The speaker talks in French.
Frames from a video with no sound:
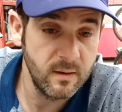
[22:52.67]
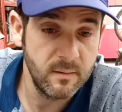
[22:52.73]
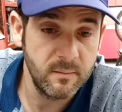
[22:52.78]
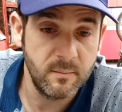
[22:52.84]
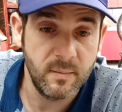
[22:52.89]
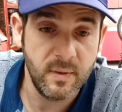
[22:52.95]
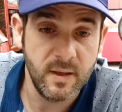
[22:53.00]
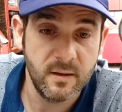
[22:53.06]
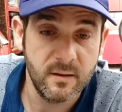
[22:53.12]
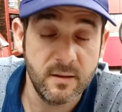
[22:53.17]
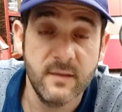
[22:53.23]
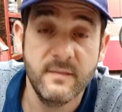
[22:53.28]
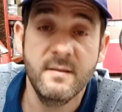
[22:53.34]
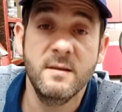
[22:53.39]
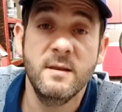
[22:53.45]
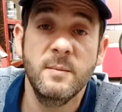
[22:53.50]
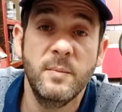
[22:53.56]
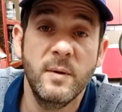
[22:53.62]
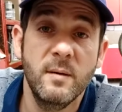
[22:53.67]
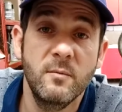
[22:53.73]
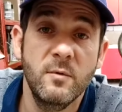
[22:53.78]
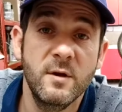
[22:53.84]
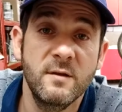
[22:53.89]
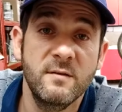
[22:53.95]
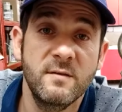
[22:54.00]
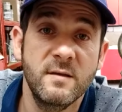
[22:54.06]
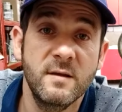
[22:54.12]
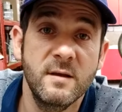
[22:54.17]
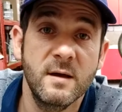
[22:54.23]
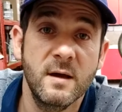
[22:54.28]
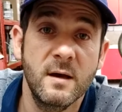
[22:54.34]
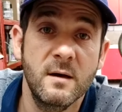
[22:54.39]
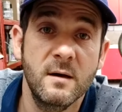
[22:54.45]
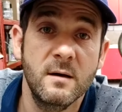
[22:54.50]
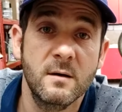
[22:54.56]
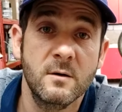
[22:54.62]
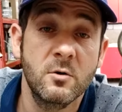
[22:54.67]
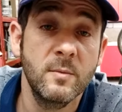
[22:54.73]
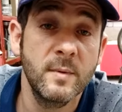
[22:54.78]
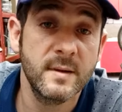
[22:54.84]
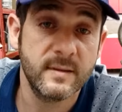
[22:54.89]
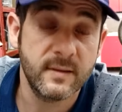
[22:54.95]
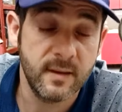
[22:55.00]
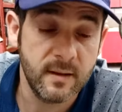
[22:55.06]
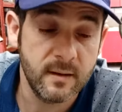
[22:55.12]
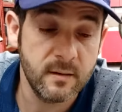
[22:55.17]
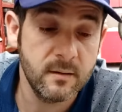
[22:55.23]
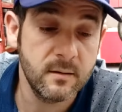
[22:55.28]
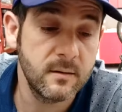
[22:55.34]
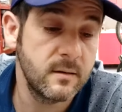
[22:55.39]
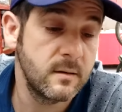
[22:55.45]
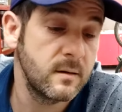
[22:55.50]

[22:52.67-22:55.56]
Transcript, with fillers: Mais euh, n'hésitez pas à me laisser en commentaire hein,